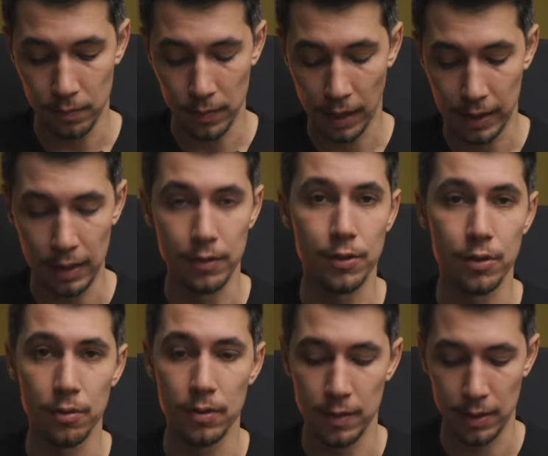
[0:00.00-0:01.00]
anche la
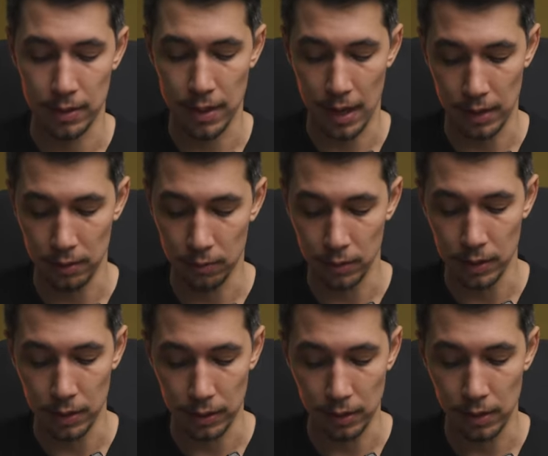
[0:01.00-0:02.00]
versione universale devo
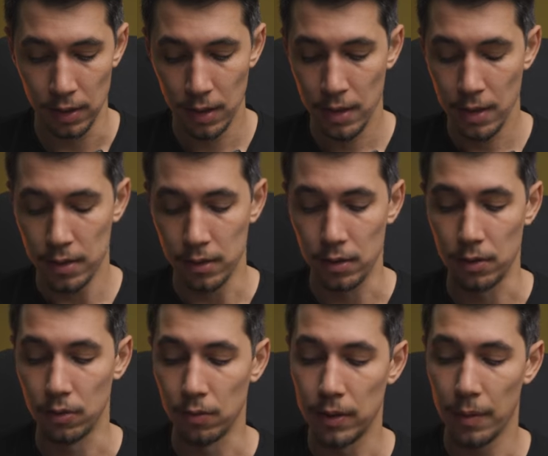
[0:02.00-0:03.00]
dire che eh,
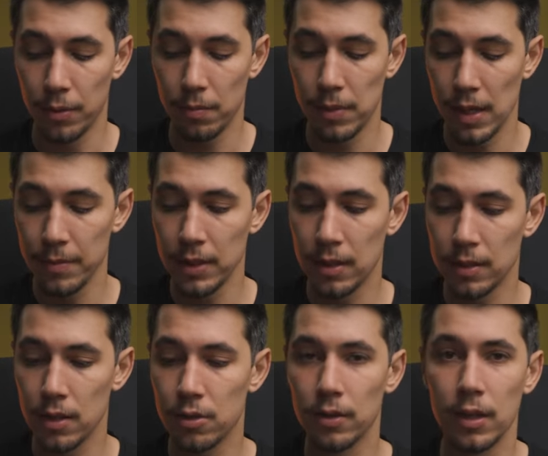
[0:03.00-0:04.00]
non dà problemi, nel
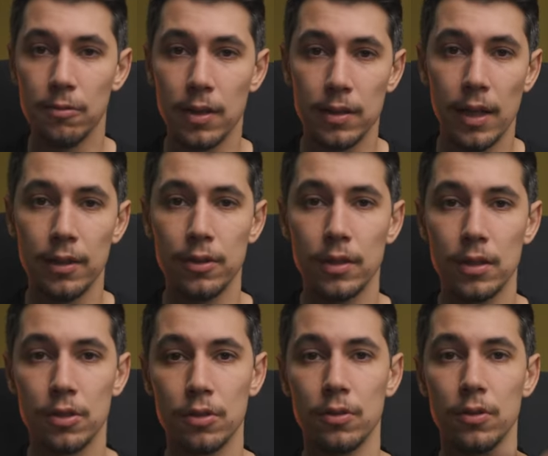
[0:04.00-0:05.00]
senso che guardate io
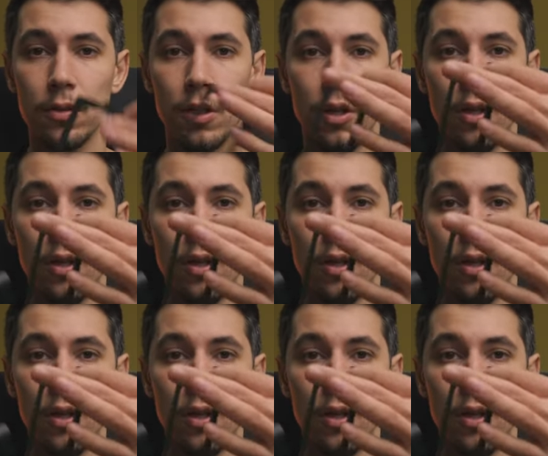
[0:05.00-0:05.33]
adesso ho